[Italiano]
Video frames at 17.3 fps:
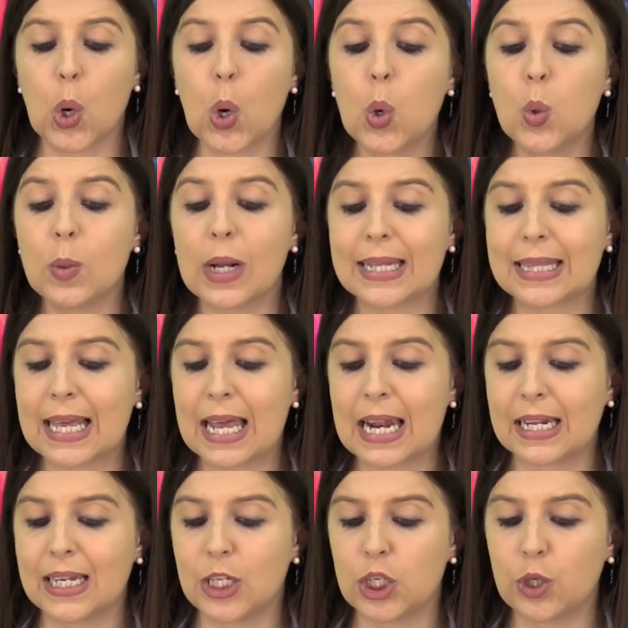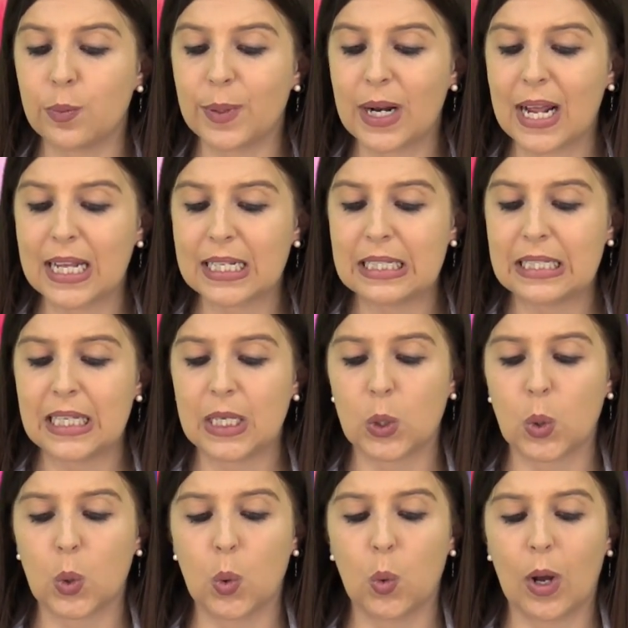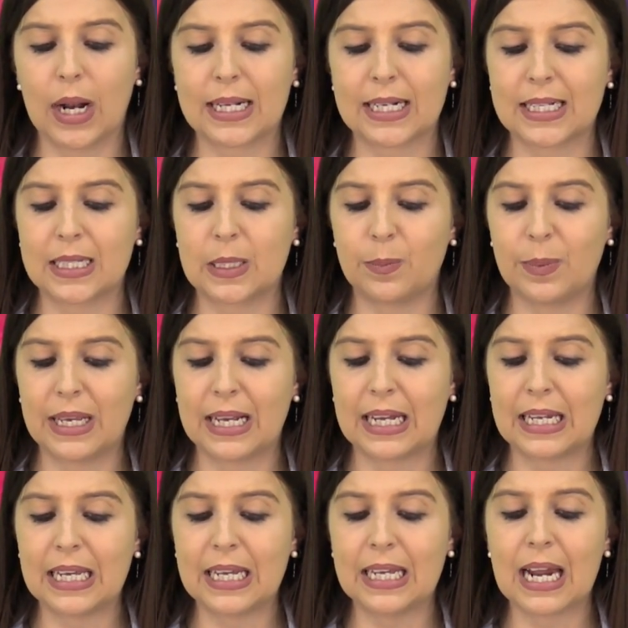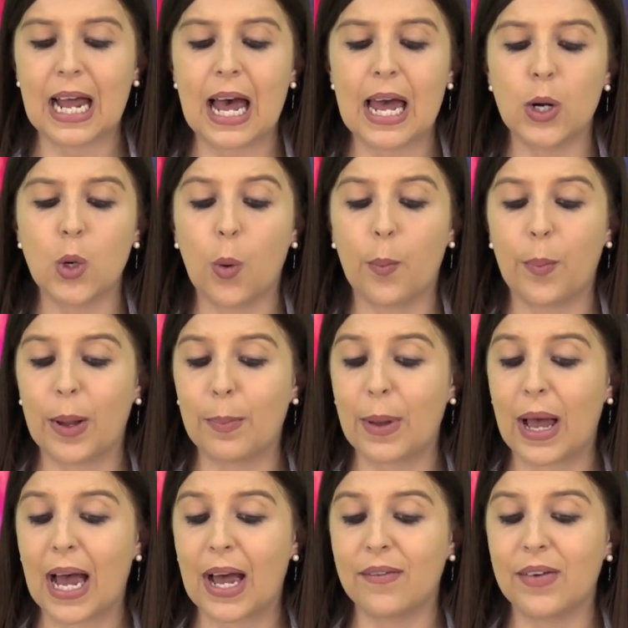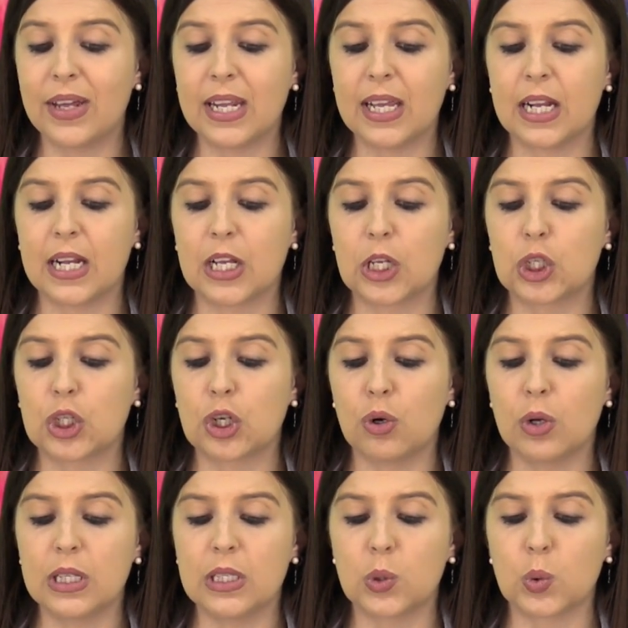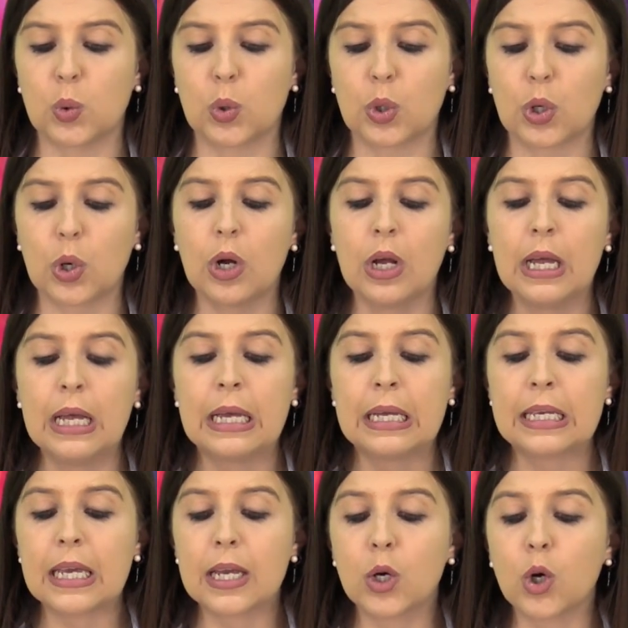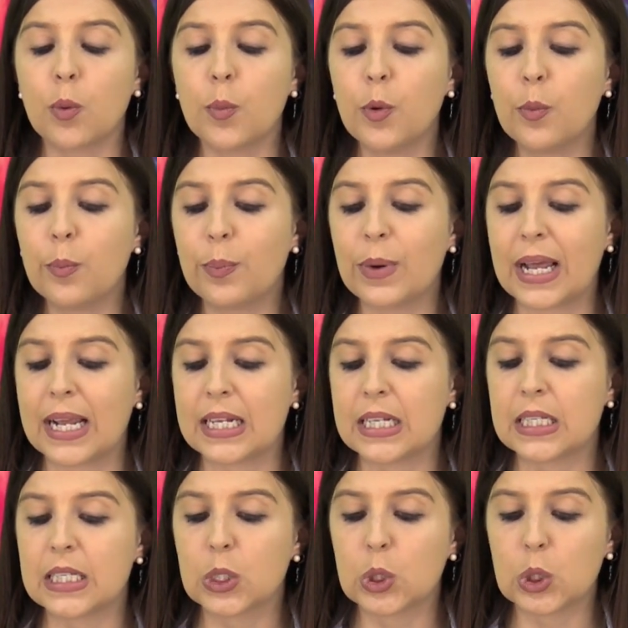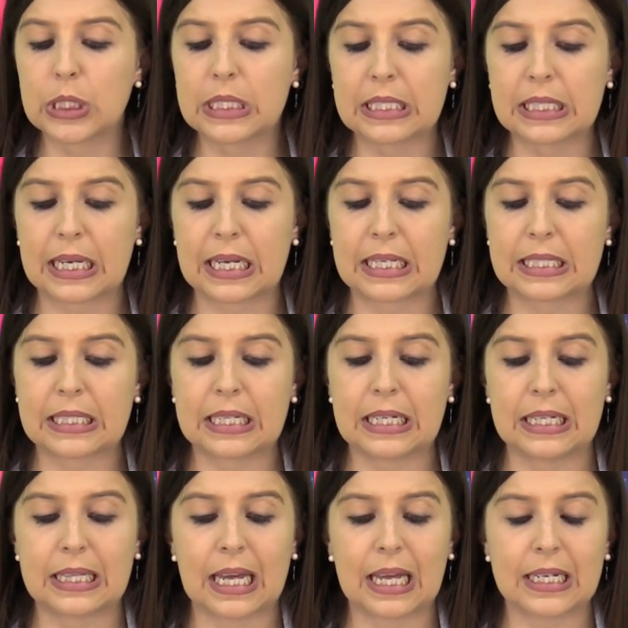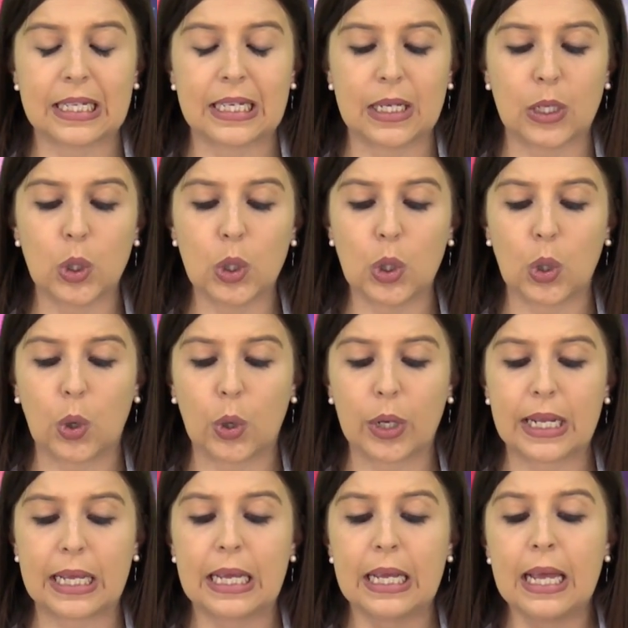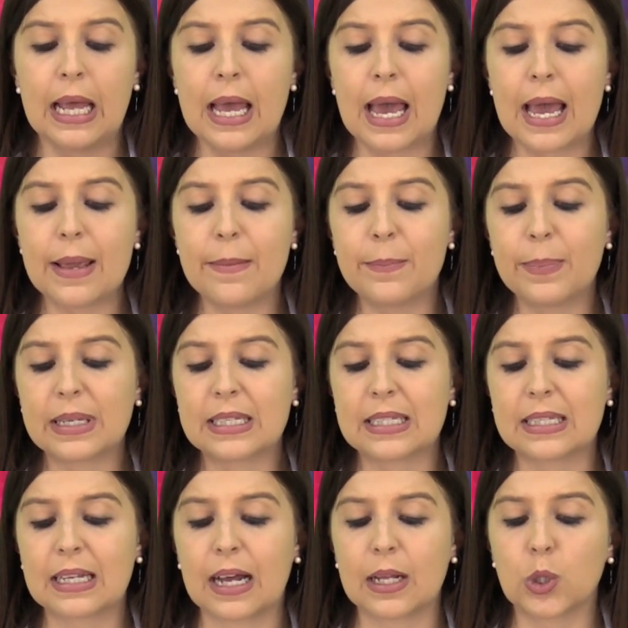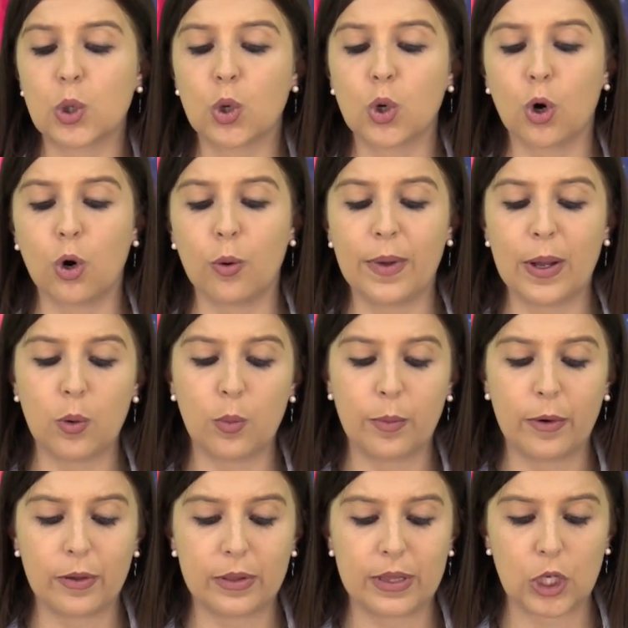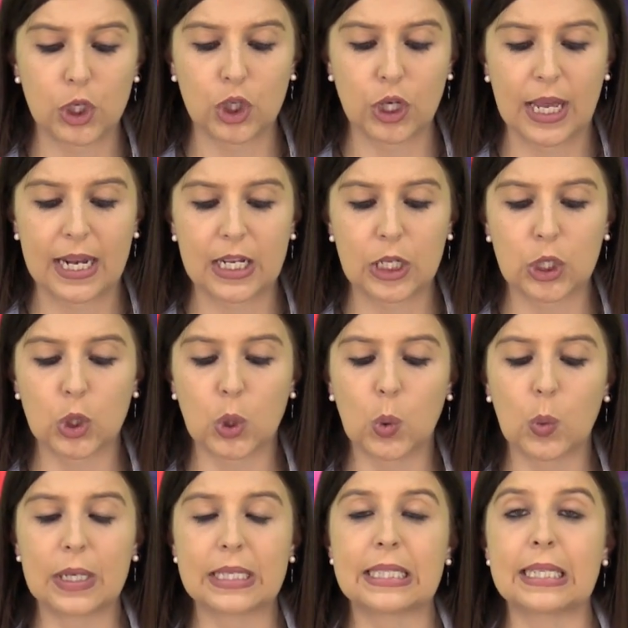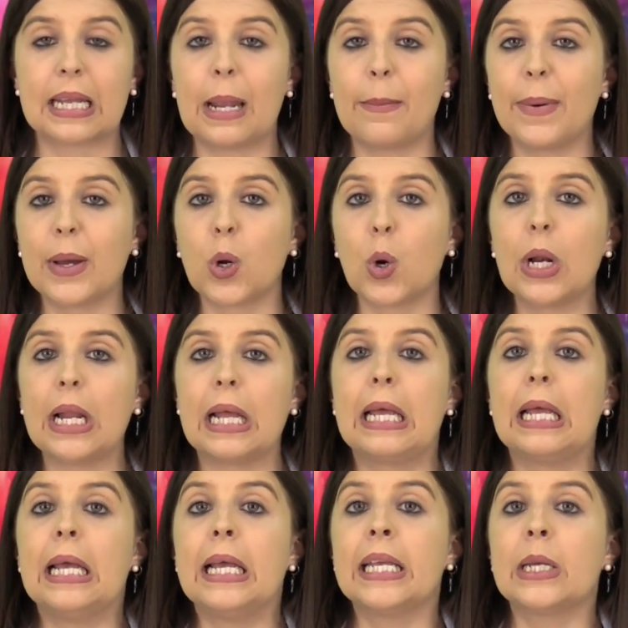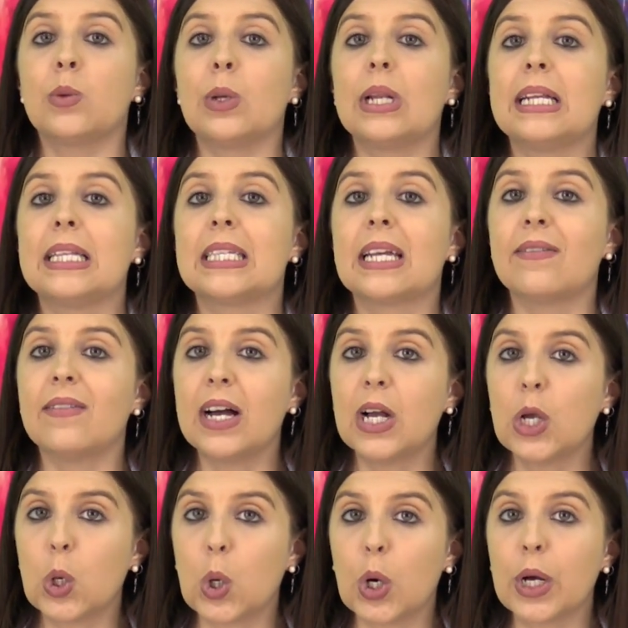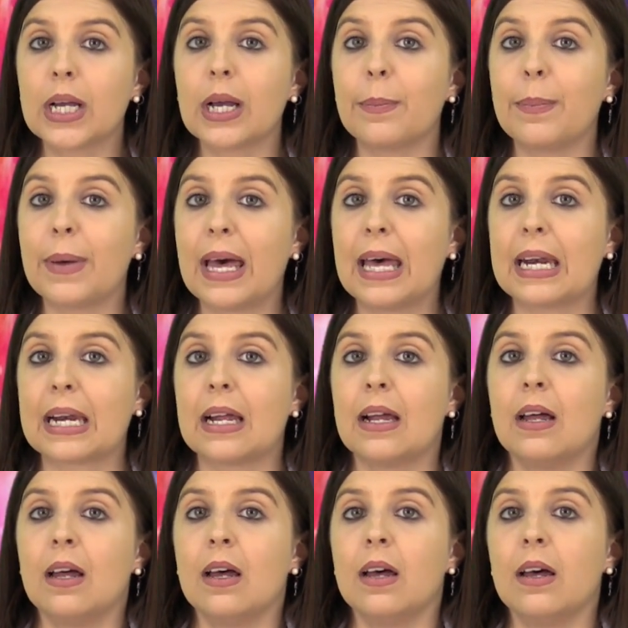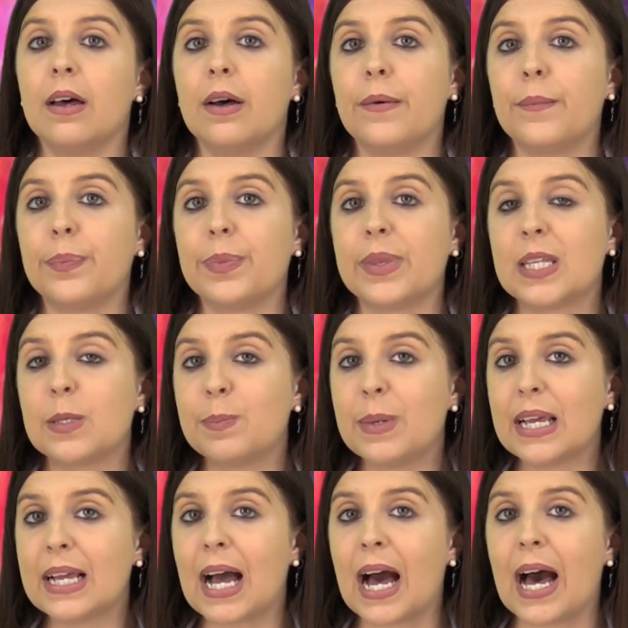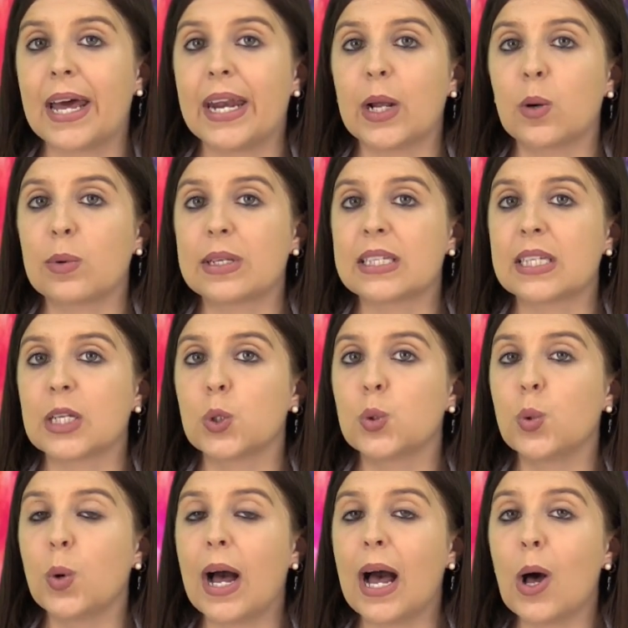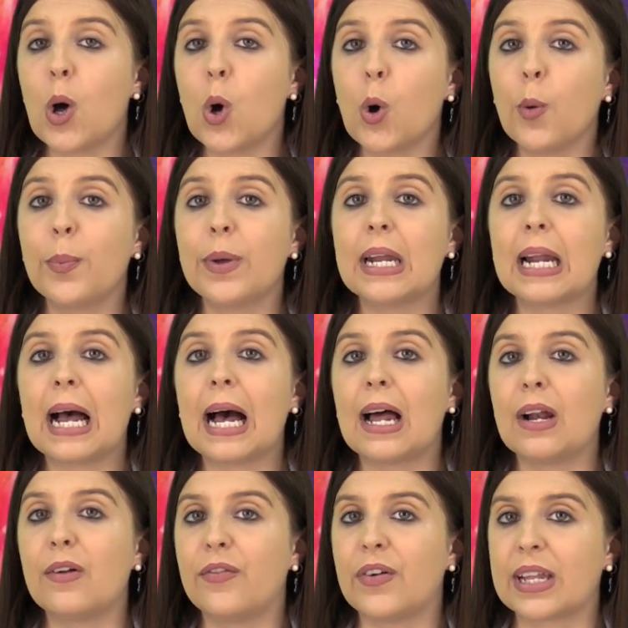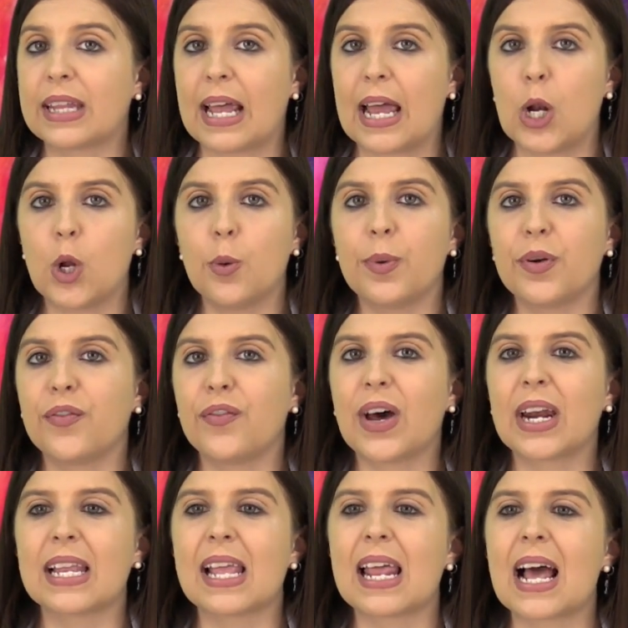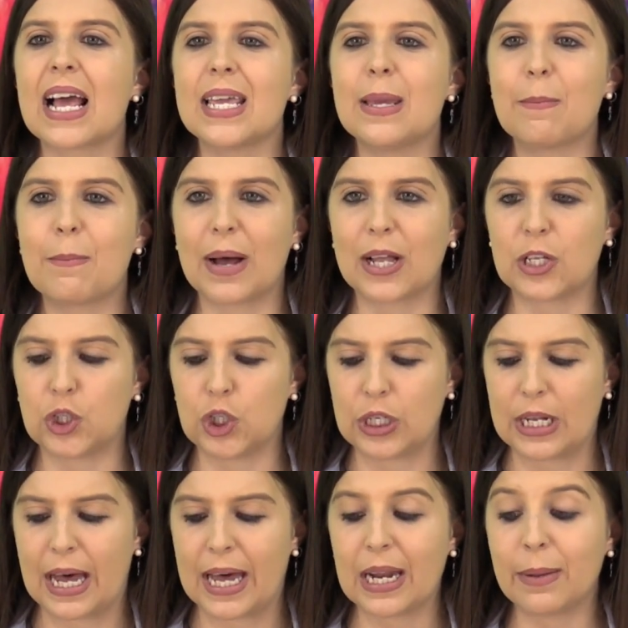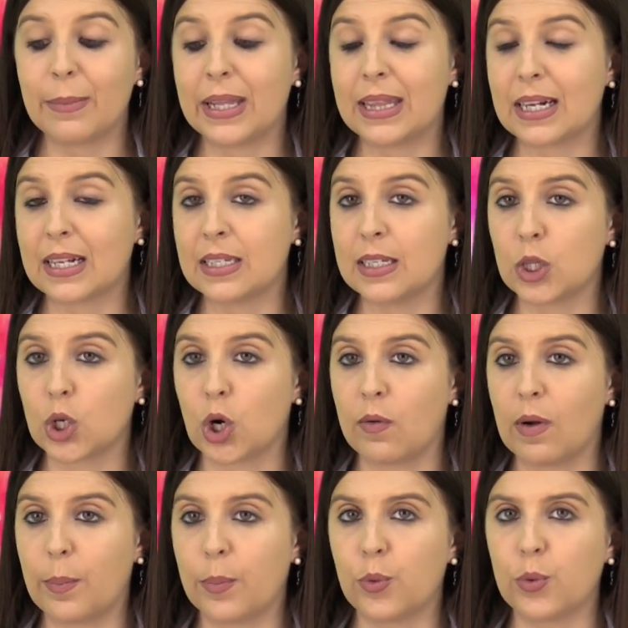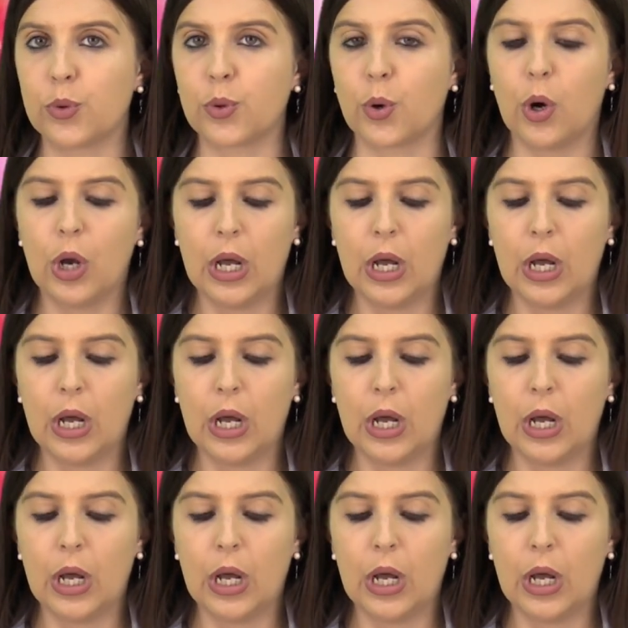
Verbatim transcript: Ho una tela di cipressi con qualche sfiga di grano, papaveri, il cielo azzurro che come un plaid scozzese di tanti colori è impastato come un Monticelli. Sono queste le parole che utilizza Van Gogh per ehm, spiegare questa sua opera al fratello, per fargliela immaginare mentre si trova appunto